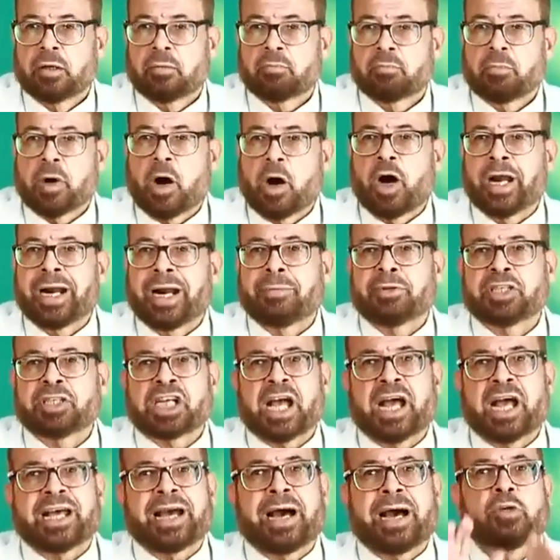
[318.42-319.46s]
ما هو انا مش
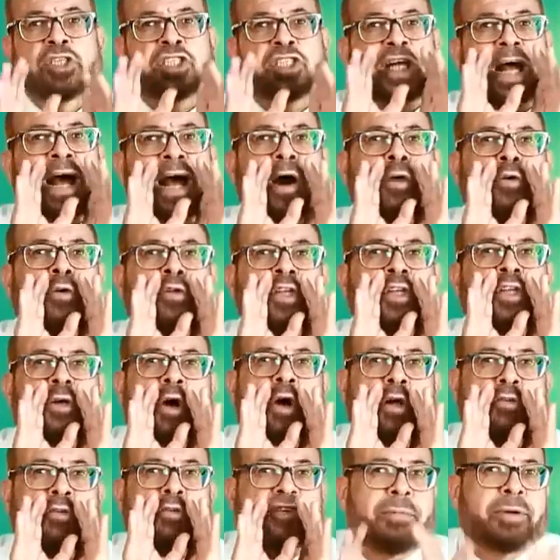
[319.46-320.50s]
هتجوز شقه اوضتين
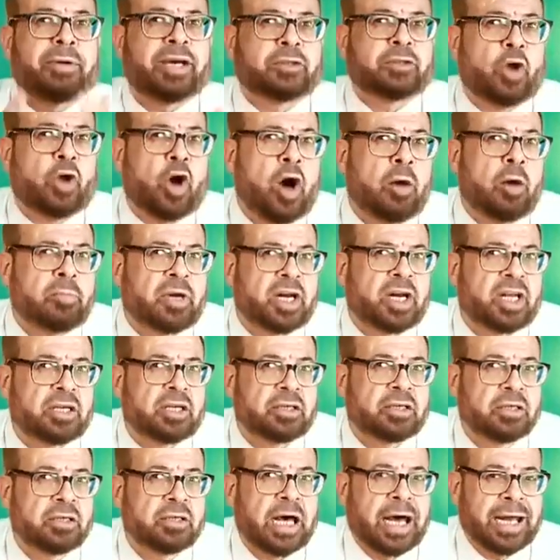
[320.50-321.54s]
واقعد فيها بقيه
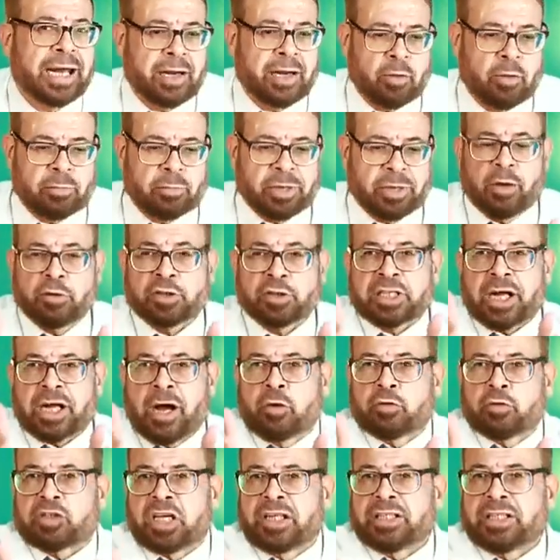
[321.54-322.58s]
عمري انا متجوز شقه
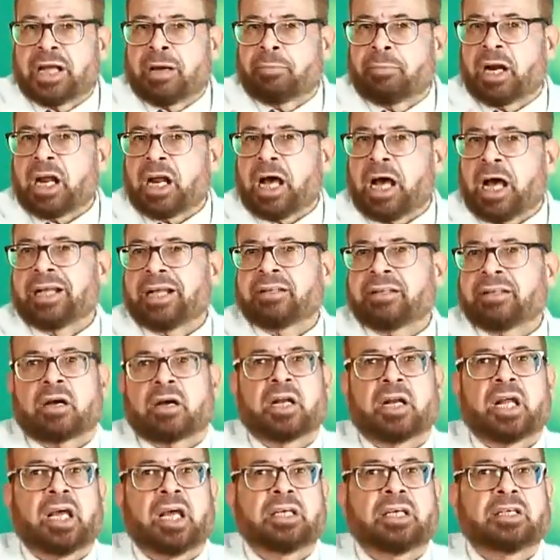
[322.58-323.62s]
اوضتين ده مرحله
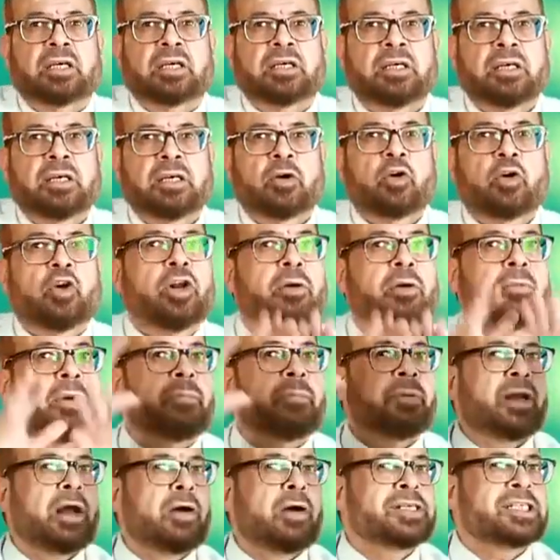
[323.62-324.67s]
انتقاليه كل ما
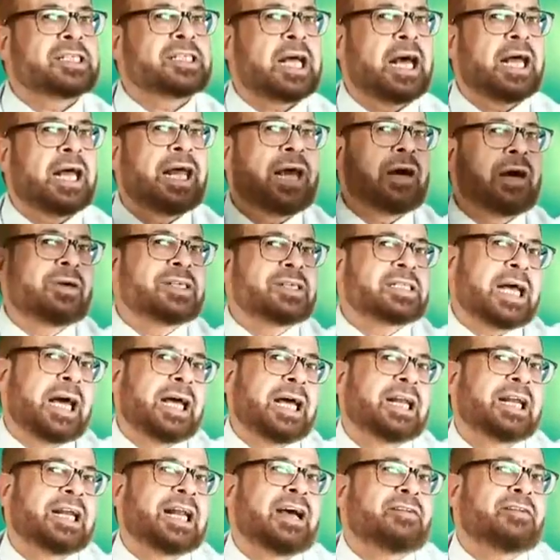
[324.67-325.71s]
ربنا يوسع عليا يوسع
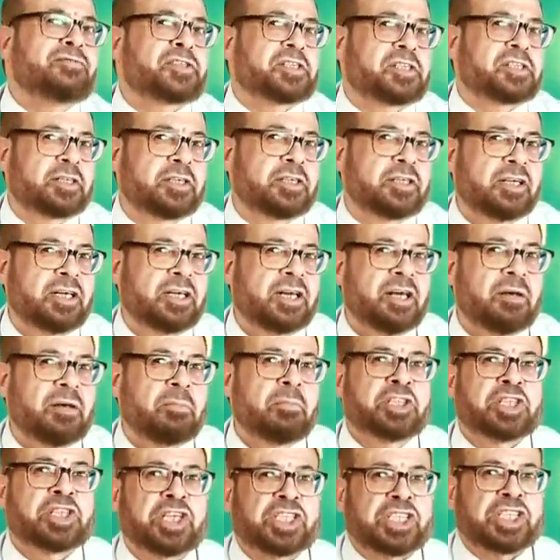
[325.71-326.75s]
على نفسي
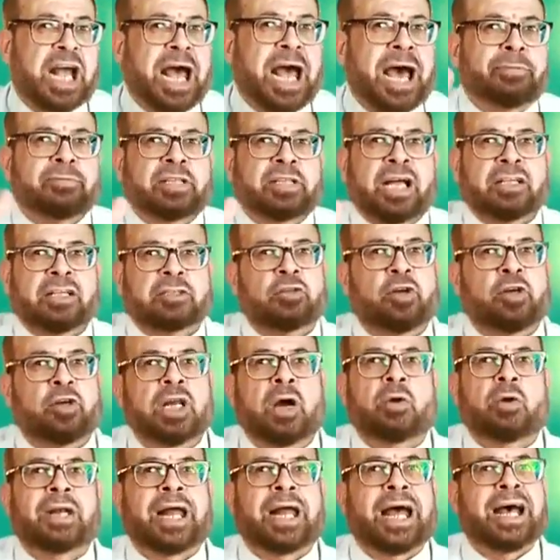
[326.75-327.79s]
مش الشقه بتاعت
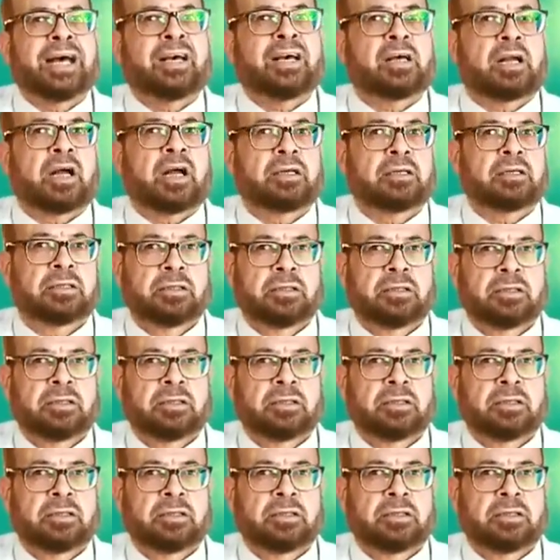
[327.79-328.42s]
الدنيا والاخره